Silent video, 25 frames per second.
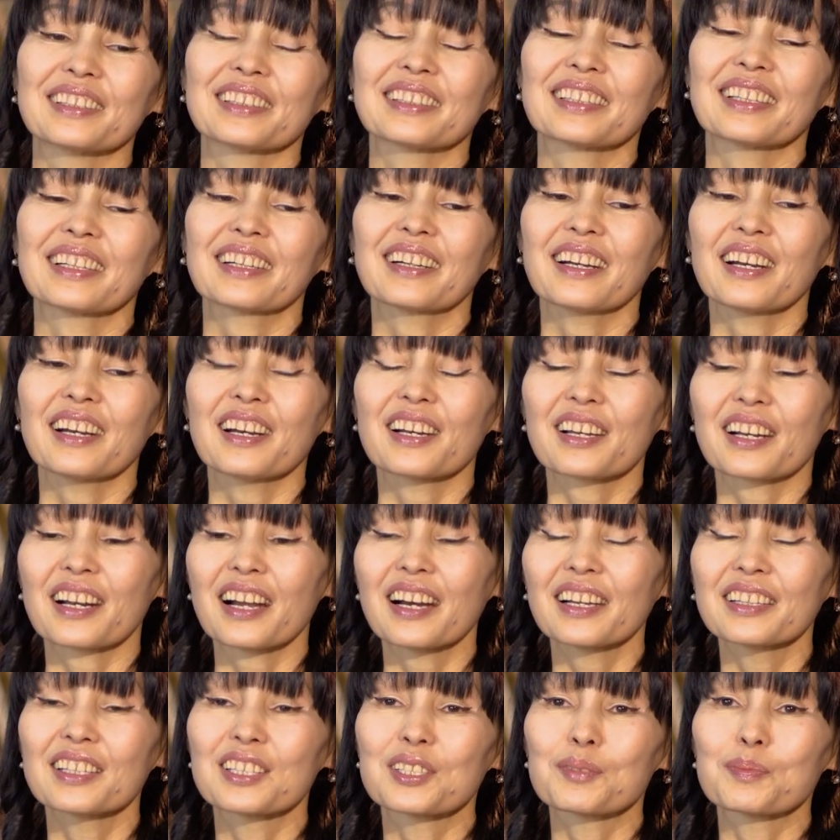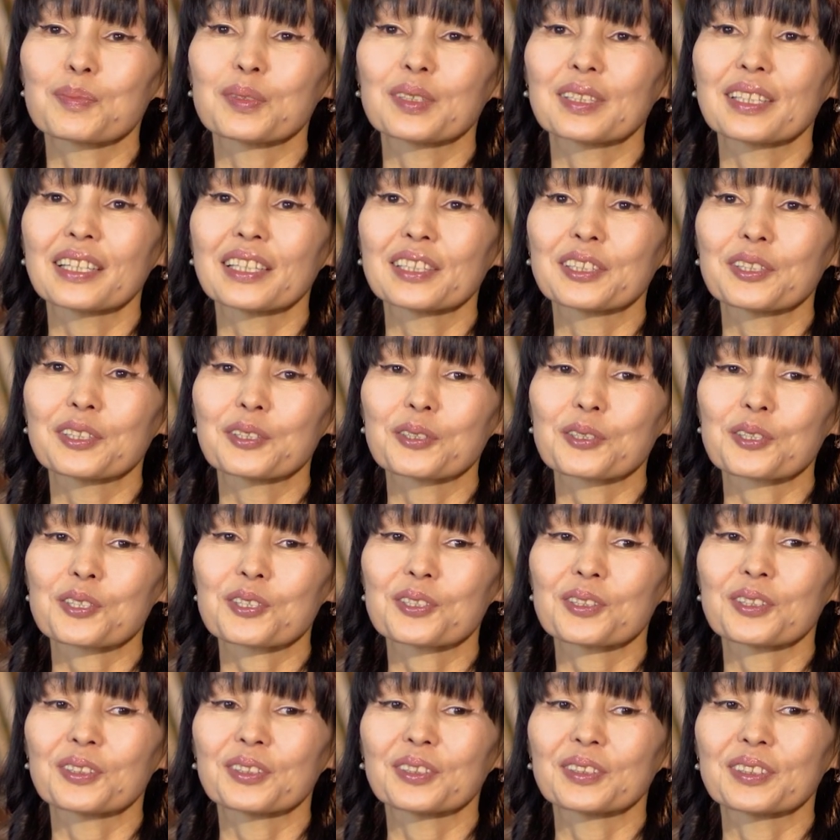Э, такая радость была то,
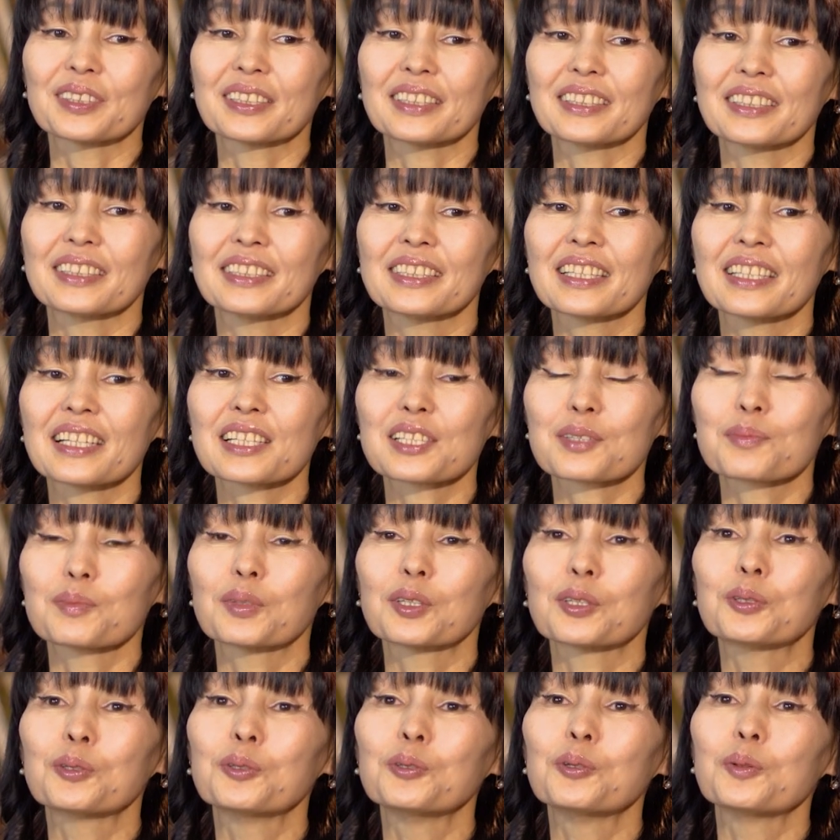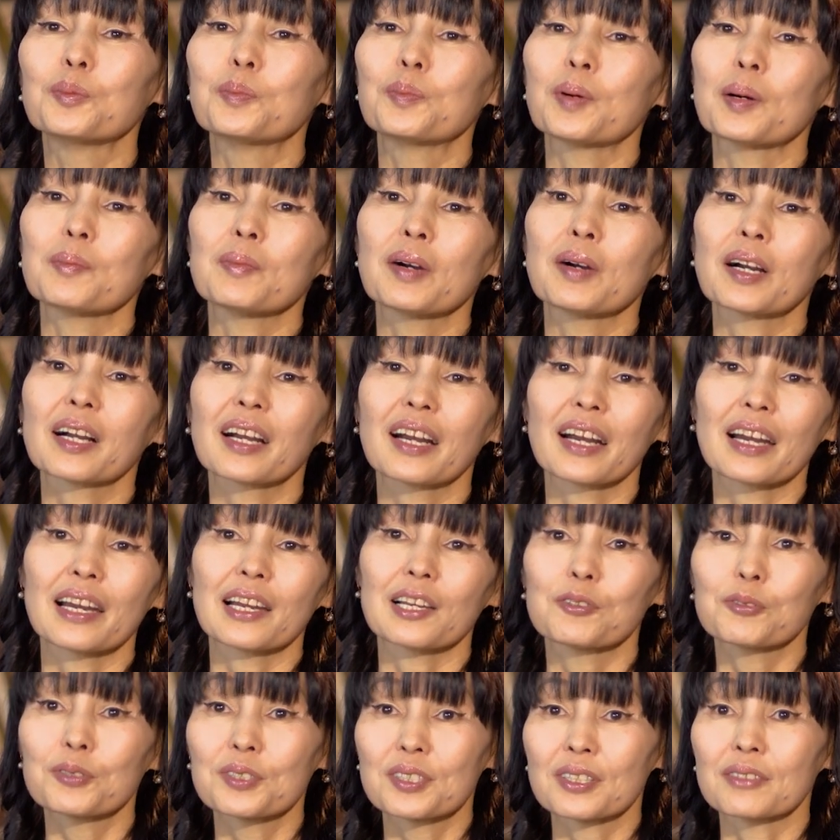что я смогу,
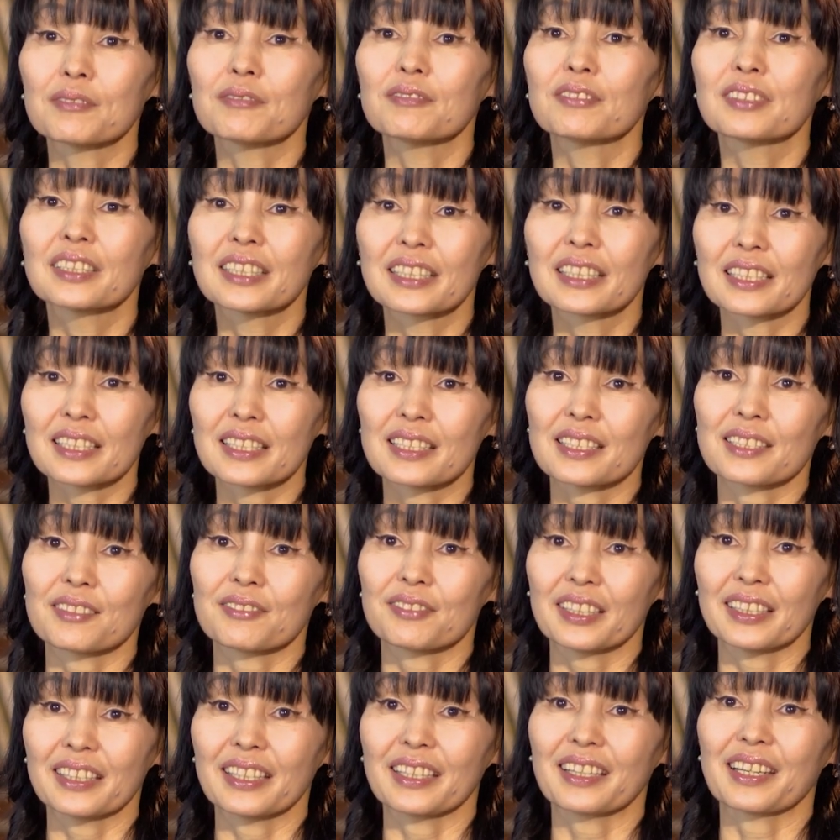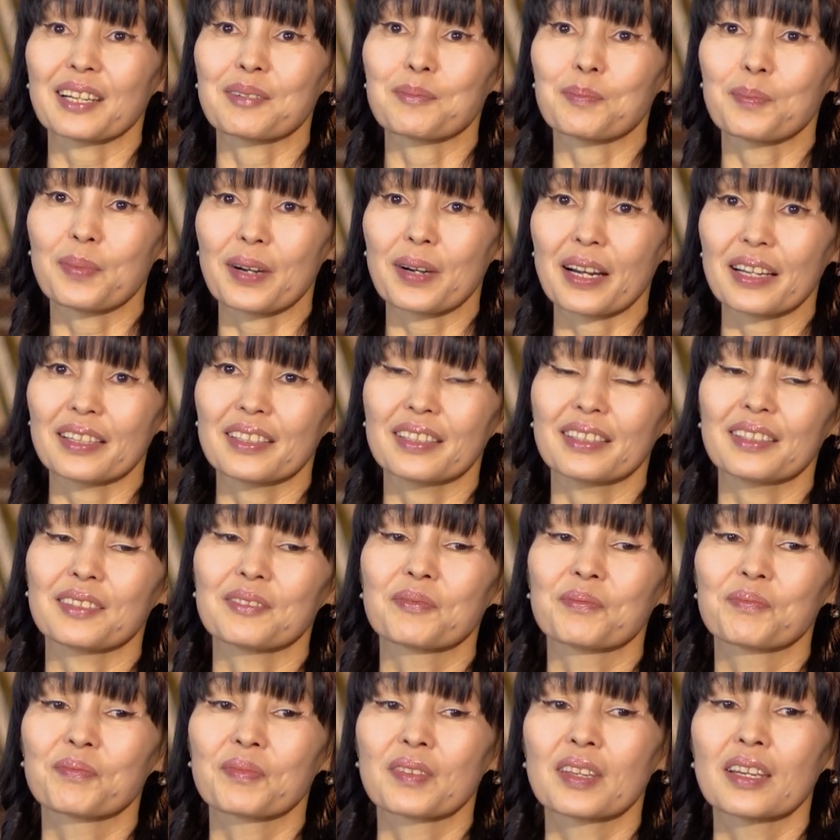помогая людям, вырасти в этой компании.
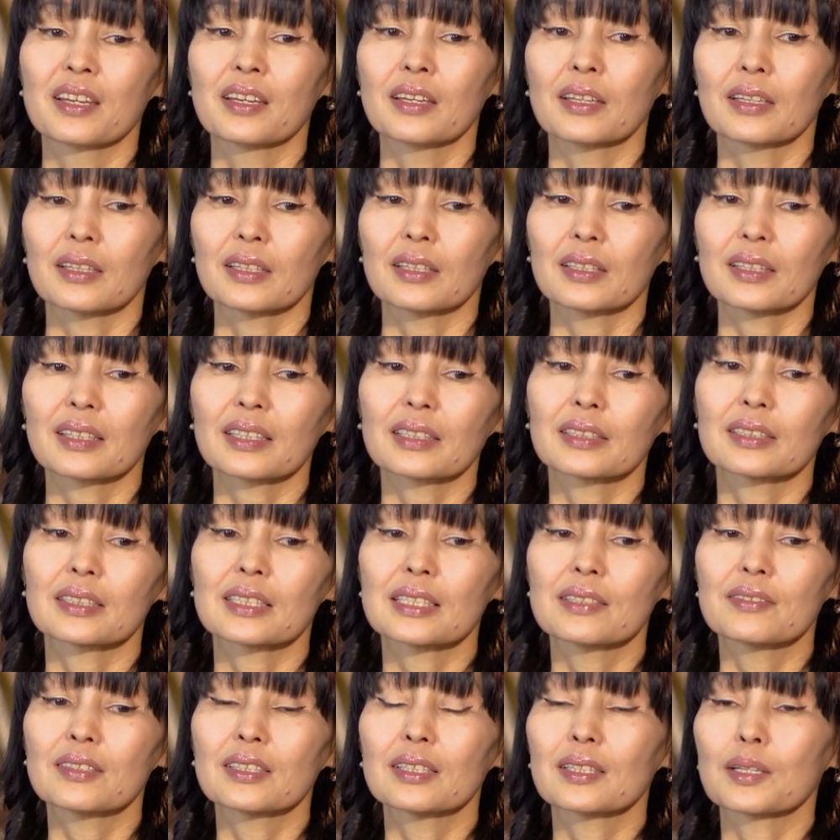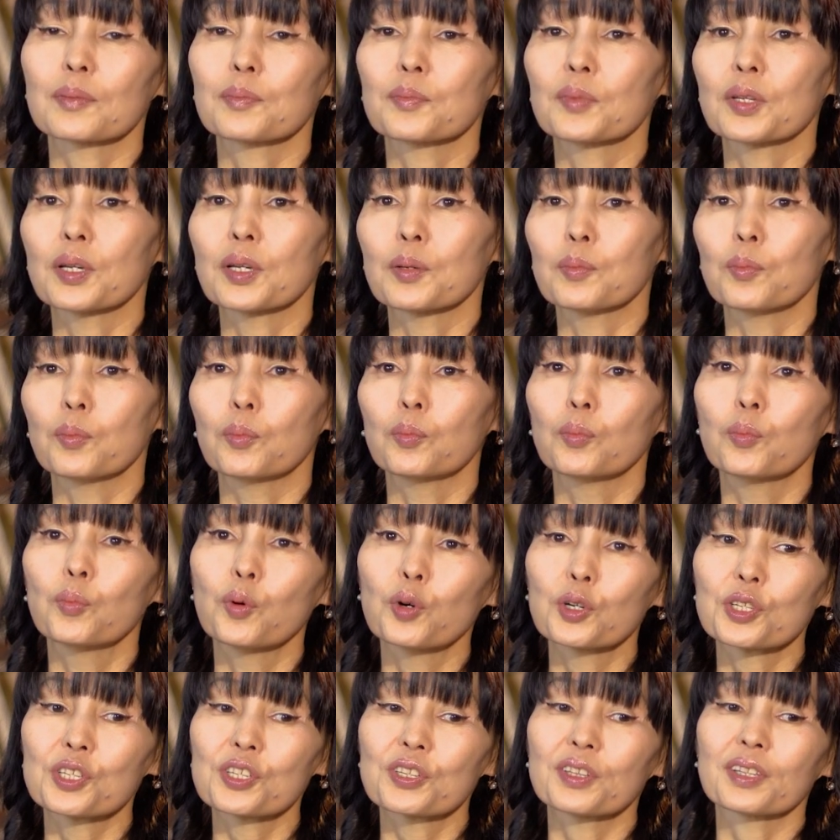Это действительно мне
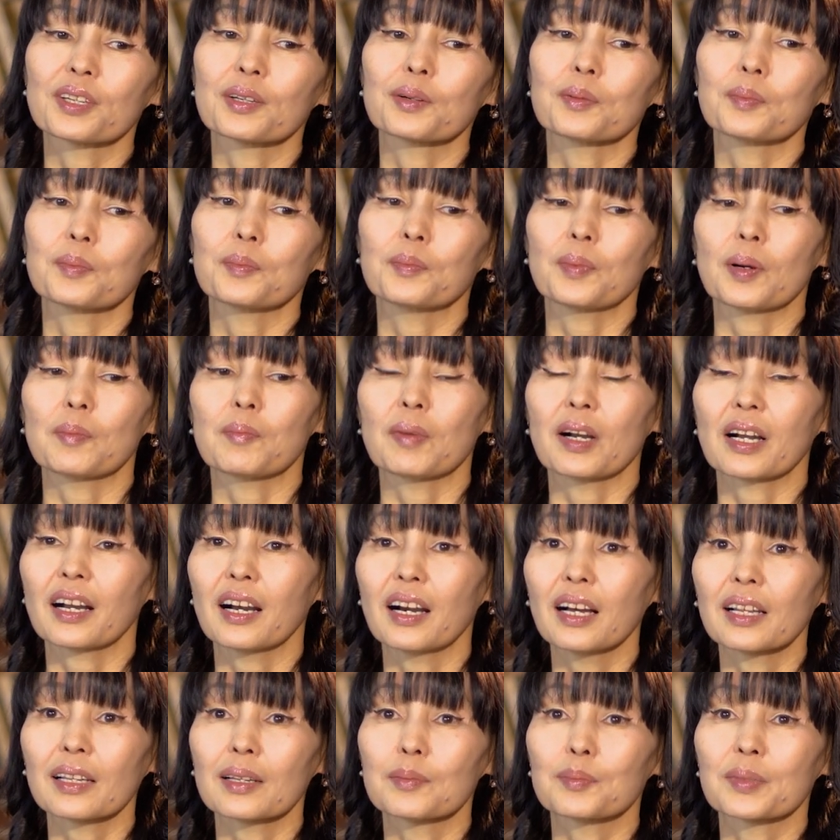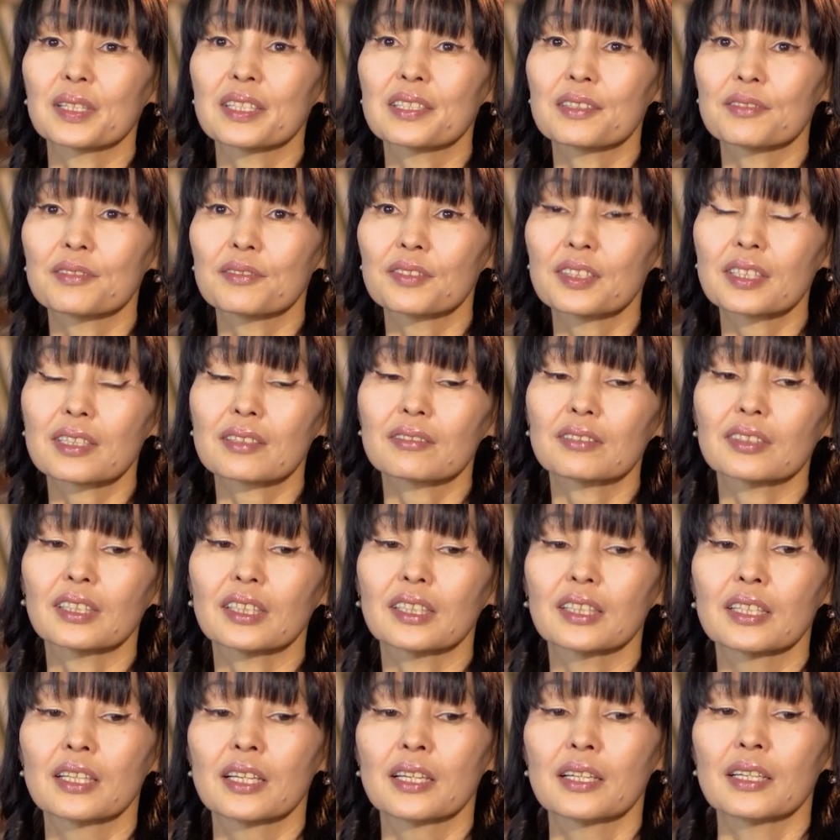мощно помогало,
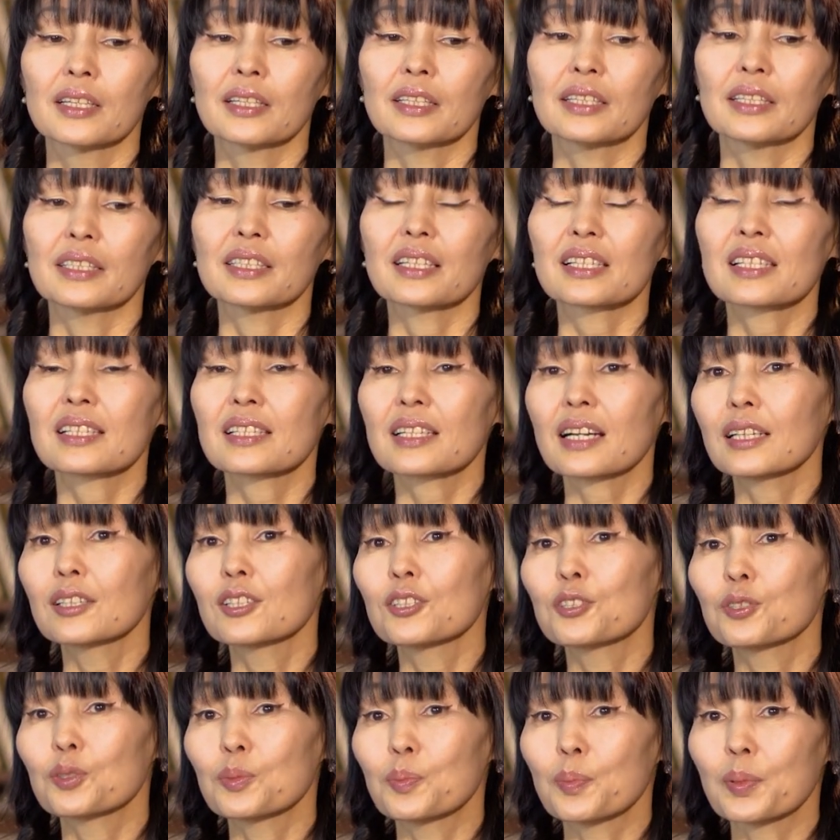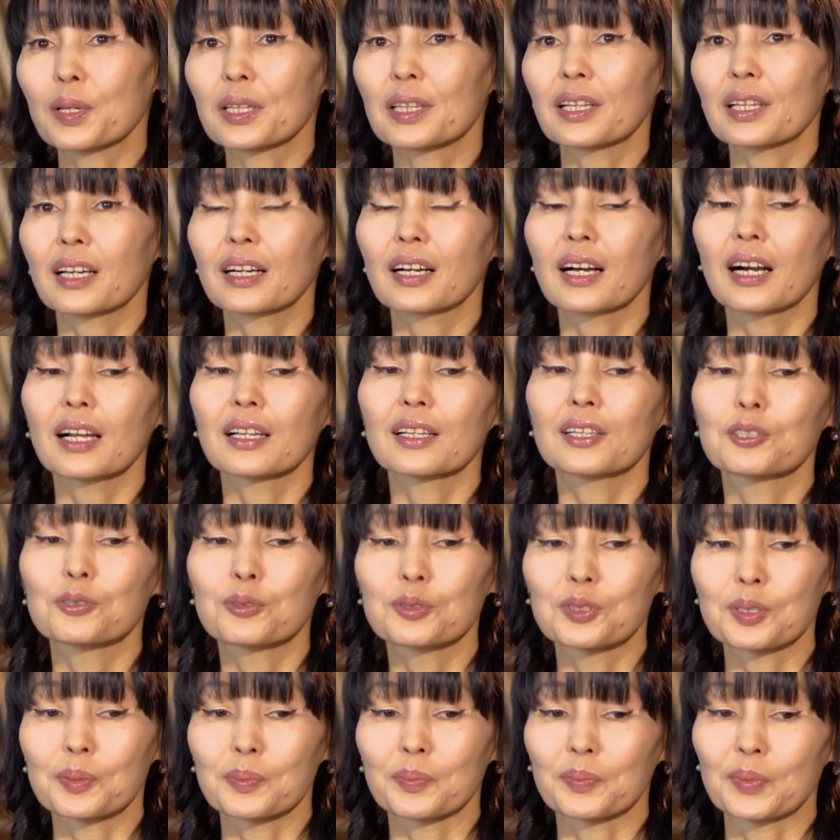мотивировало я с радостью предлагала
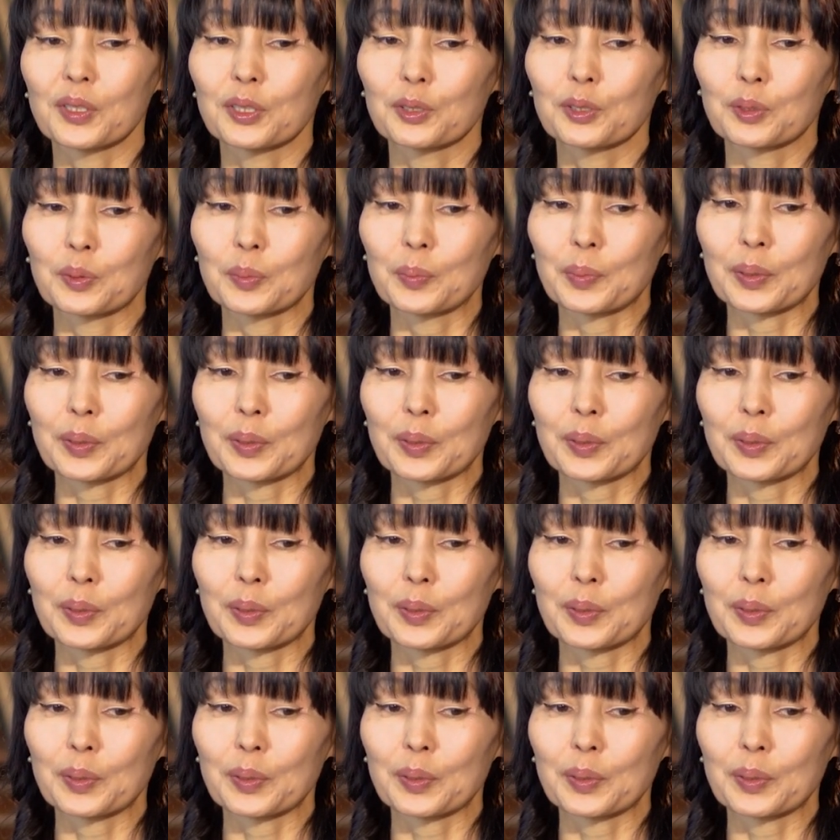людям эту